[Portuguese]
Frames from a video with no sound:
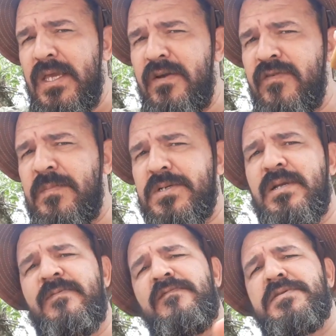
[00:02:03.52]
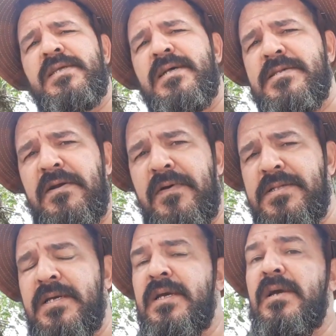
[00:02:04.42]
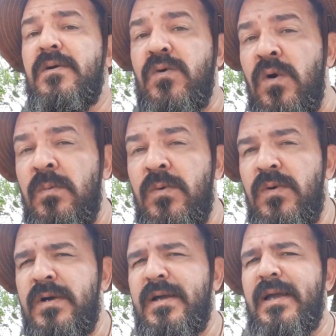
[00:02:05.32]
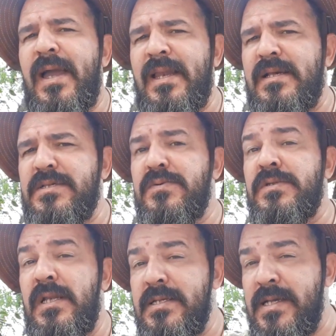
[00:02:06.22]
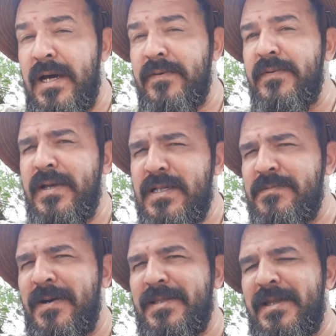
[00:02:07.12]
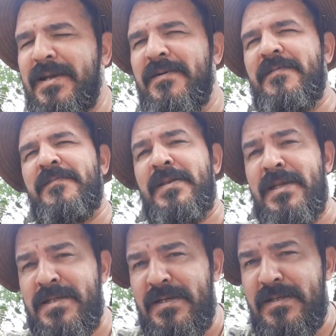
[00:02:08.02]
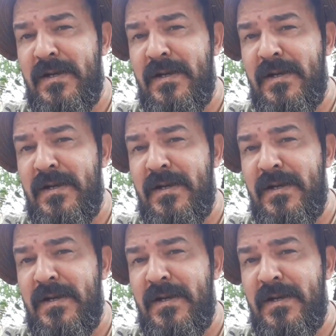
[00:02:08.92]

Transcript: e eu vou mostrar para vocês na sequência como elas utilizaram esse material, beleza?